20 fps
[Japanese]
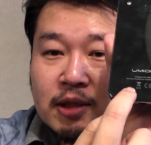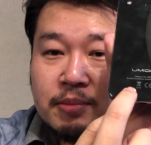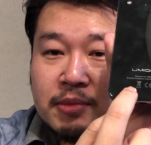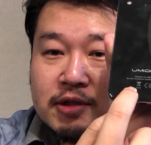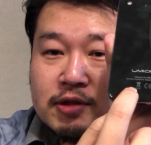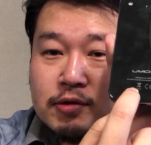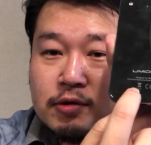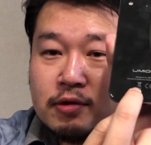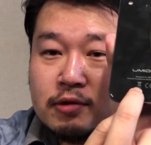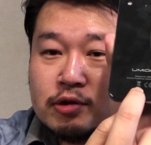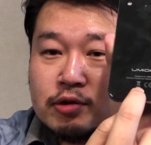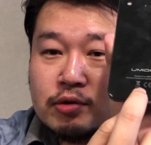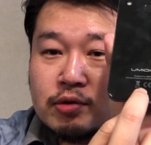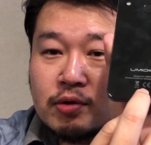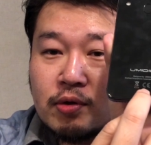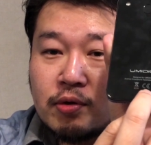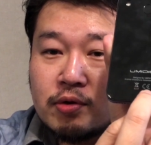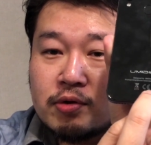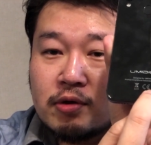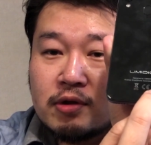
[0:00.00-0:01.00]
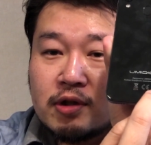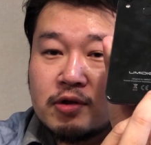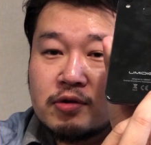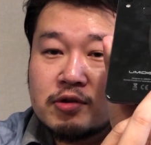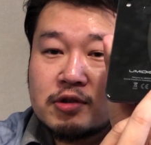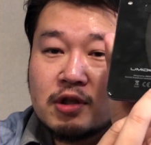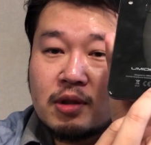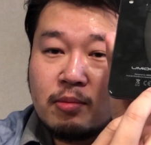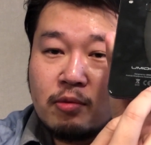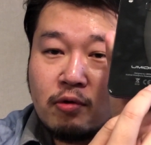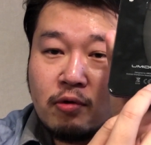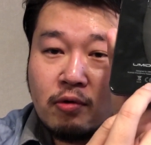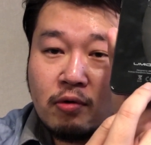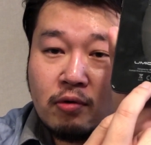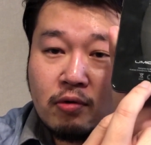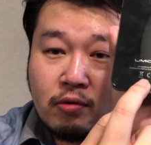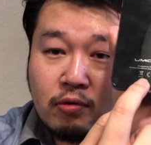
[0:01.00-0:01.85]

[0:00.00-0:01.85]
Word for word: まあ、それはちょっと置いといたとしても